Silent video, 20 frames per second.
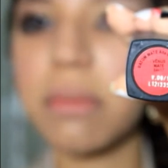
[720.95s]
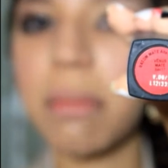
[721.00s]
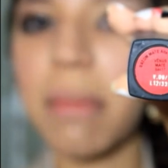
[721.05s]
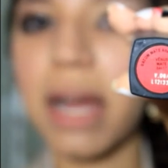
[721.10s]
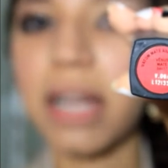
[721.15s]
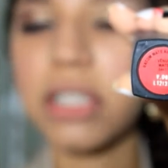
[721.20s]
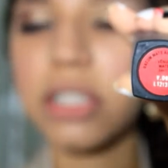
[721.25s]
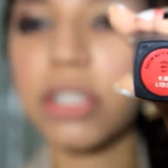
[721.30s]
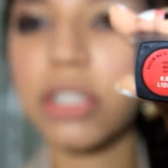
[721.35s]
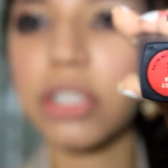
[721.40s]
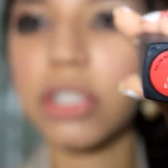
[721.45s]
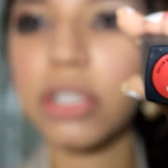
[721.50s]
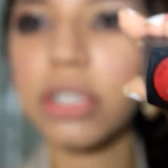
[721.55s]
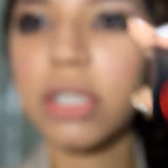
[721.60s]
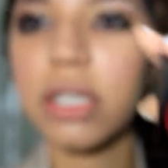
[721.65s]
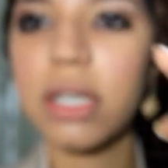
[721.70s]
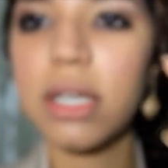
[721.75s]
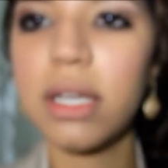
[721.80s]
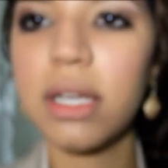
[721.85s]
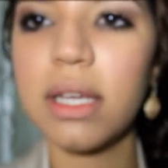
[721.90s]
Matte
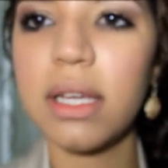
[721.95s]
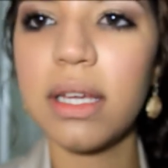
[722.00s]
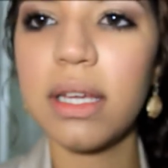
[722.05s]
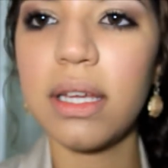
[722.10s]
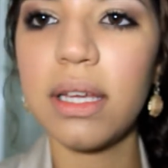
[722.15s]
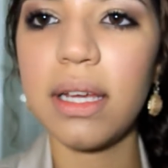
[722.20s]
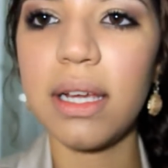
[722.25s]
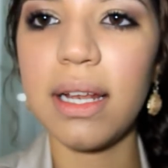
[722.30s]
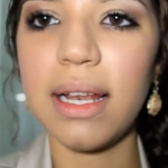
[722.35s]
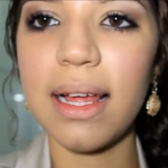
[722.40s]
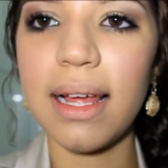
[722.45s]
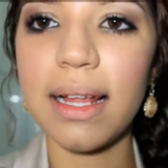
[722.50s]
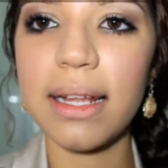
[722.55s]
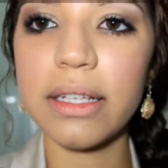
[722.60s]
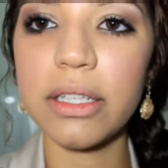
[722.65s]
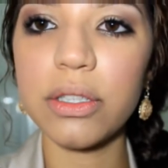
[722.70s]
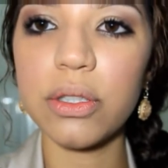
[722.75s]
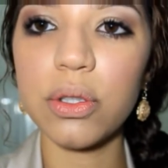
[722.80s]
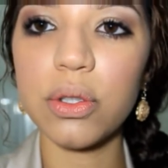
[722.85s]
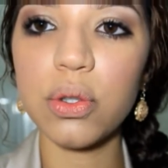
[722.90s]
Ele é
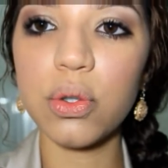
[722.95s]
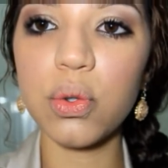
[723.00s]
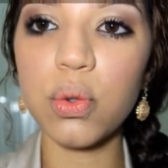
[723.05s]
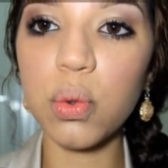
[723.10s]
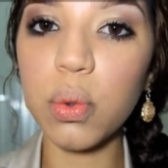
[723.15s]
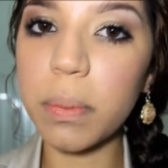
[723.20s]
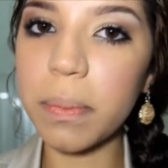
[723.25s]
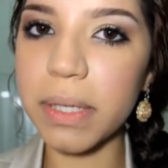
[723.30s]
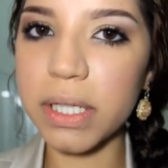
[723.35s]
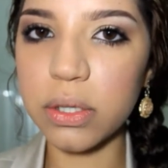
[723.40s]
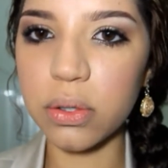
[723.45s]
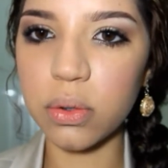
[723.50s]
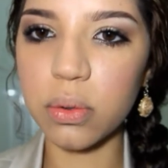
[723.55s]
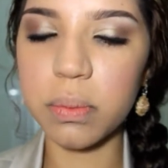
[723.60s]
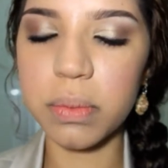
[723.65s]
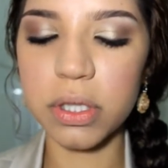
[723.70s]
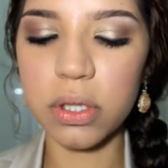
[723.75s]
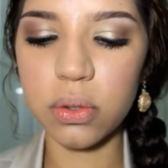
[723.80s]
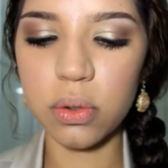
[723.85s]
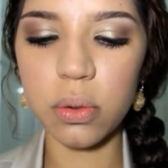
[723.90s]
super,
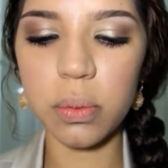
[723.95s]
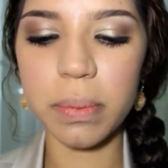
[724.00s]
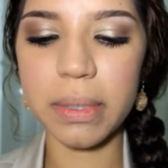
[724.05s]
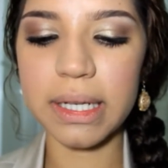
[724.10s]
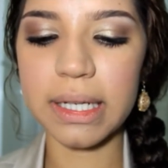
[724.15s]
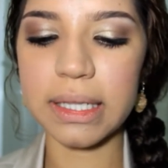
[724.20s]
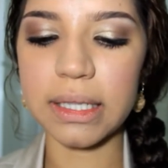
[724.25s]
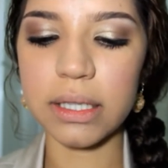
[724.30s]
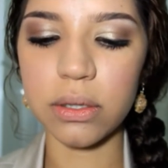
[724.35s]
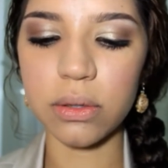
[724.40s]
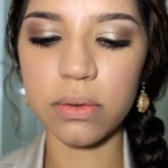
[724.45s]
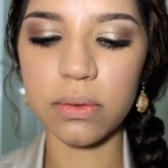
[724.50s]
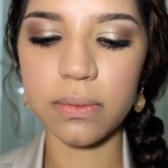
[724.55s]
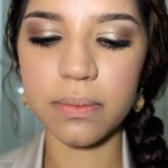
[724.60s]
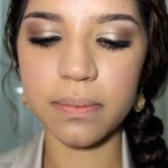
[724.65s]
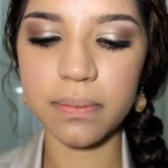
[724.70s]
super, super lindo.